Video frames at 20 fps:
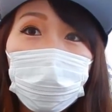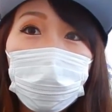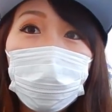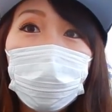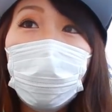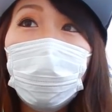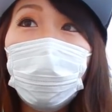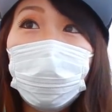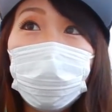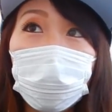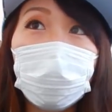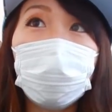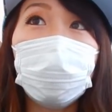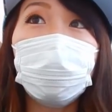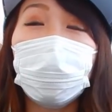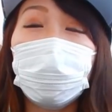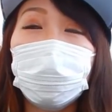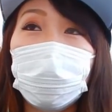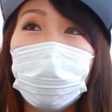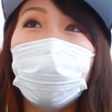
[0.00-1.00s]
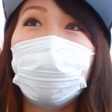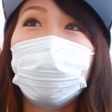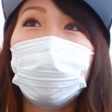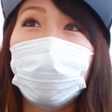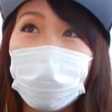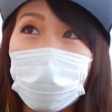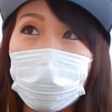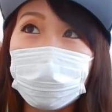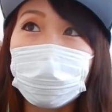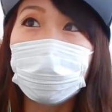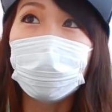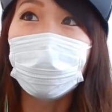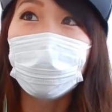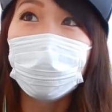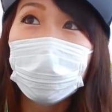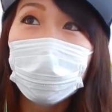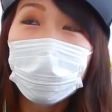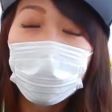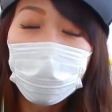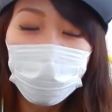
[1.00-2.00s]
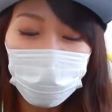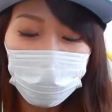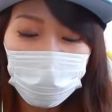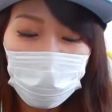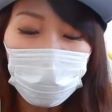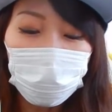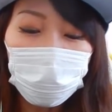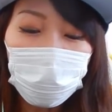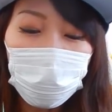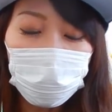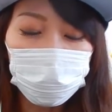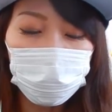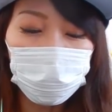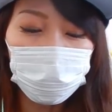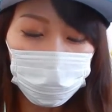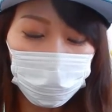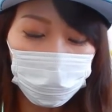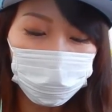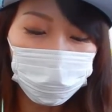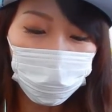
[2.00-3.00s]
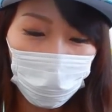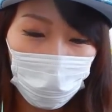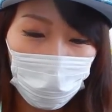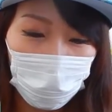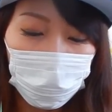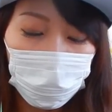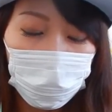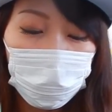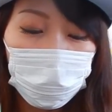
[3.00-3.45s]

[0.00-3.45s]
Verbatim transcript: 追加攻撃してくれる人たち。やり返してくれるとか。